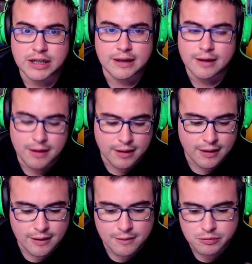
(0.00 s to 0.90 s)

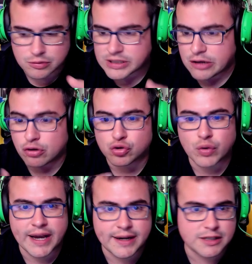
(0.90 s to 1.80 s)
eh, pues, pues, los
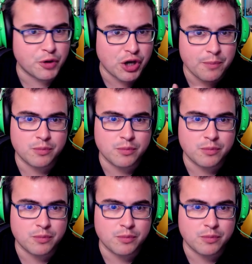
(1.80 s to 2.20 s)
huracanes, por ejemplo,